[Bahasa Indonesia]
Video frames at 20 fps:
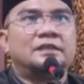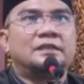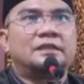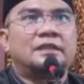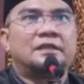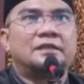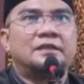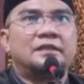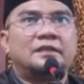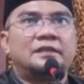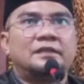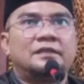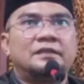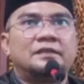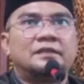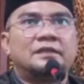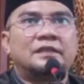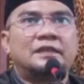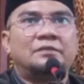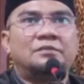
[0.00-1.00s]
Karena
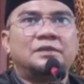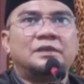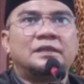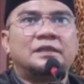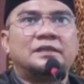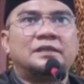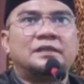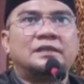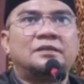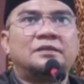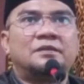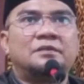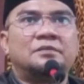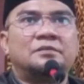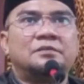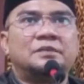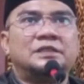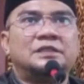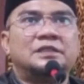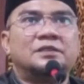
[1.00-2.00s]
kami ada
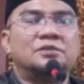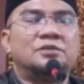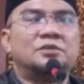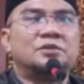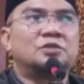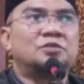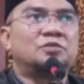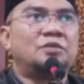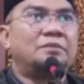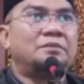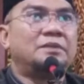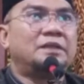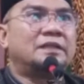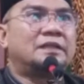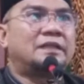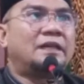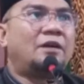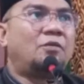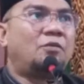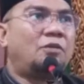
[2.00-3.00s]
menjenguk suami
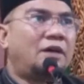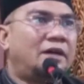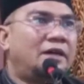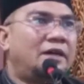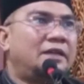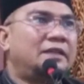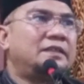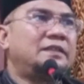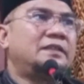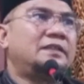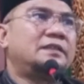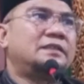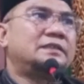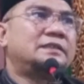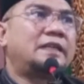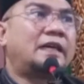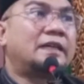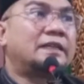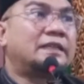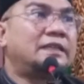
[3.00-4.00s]
kawan uh,
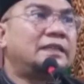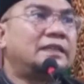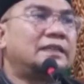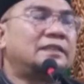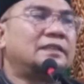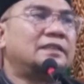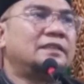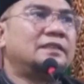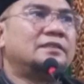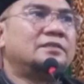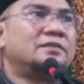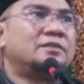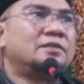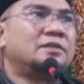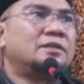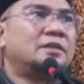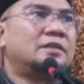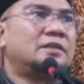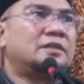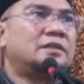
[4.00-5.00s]
sakit,
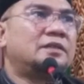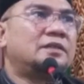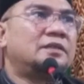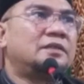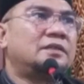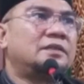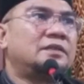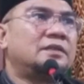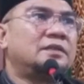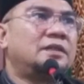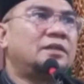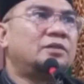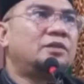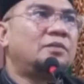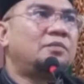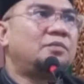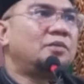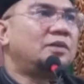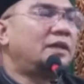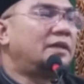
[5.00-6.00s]
eh, dia
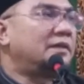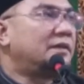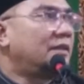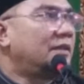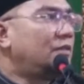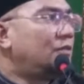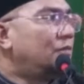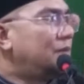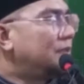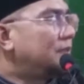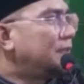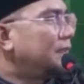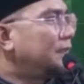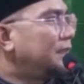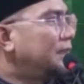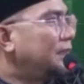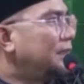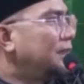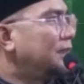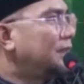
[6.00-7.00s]
udah pulang dari rumah
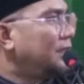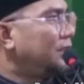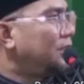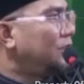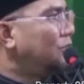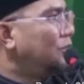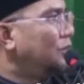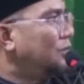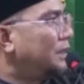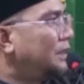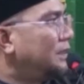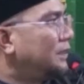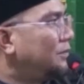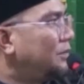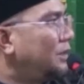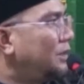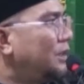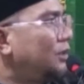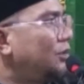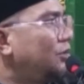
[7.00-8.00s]
sakit. Kan diumumkan
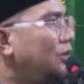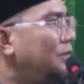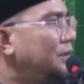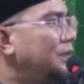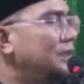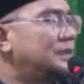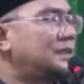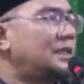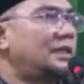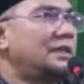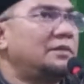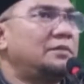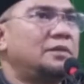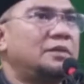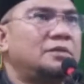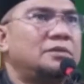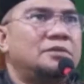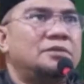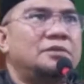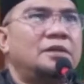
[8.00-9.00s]
sama ketua majelis taklim
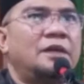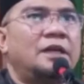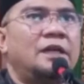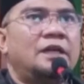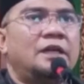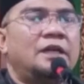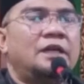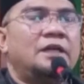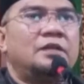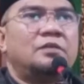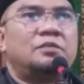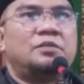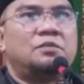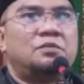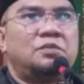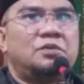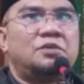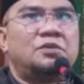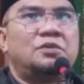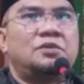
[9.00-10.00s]
itu,
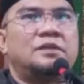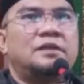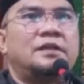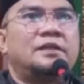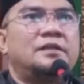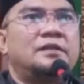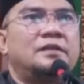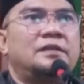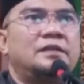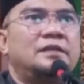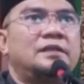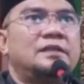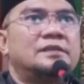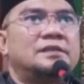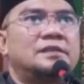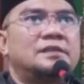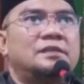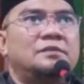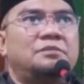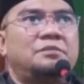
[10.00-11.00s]
ibu-ibu nanti
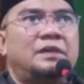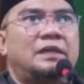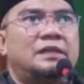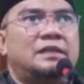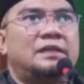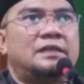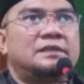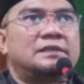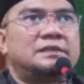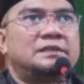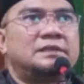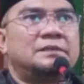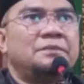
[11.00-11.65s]
selepas